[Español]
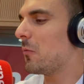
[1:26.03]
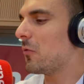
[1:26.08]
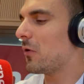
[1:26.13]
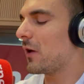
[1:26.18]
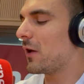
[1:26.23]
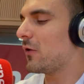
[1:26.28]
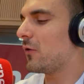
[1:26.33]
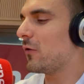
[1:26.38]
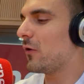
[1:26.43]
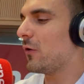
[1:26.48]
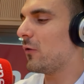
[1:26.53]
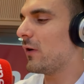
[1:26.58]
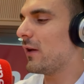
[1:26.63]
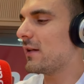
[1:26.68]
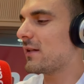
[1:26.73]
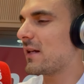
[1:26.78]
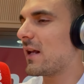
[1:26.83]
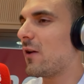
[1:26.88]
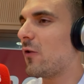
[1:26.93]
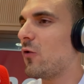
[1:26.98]
Porque yo creo que
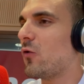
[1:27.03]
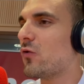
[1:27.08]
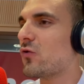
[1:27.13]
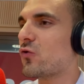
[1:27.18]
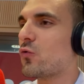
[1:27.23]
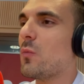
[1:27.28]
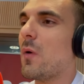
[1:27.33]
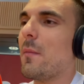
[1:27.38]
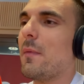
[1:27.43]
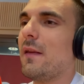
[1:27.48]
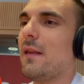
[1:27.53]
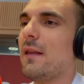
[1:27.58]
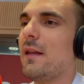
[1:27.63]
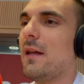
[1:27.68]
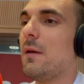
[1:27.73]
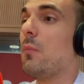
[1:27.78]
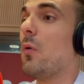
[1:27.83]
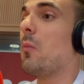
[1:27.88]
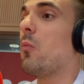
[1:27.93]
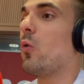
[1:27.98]
es algo
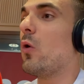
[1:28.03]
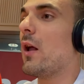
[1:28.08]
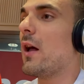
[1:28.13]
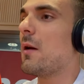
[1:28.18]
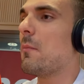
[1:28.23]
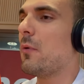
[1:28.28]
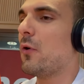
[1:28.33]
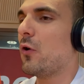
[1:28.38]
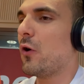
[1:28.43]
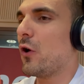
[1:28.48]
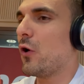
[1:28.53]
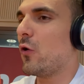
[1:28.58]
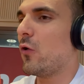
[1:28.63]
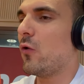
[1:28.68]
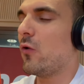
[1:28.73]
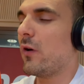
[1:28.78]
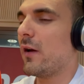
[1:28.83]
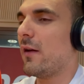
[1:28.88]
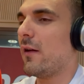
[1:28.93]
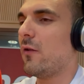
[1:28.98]
sumamente popular, pero que
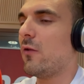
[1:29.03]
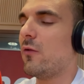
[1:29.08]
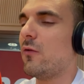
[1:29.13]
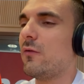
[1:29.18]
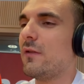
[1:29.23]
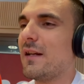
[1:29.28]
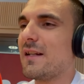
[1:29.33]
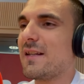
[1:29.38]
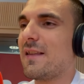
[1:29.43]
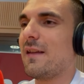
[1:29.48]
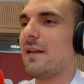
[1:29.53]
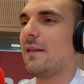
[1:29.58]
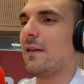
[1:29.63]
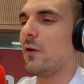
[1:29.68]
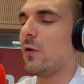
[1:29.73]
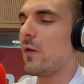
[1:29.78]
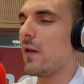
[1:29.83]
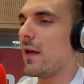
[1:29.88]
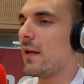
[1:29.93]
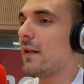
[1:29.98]
no, que no trasciende,
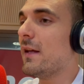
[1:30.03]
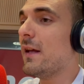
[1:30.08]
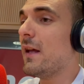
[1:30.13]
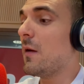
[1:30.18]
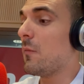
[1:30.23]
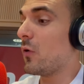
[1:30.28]
¿no? De ahí.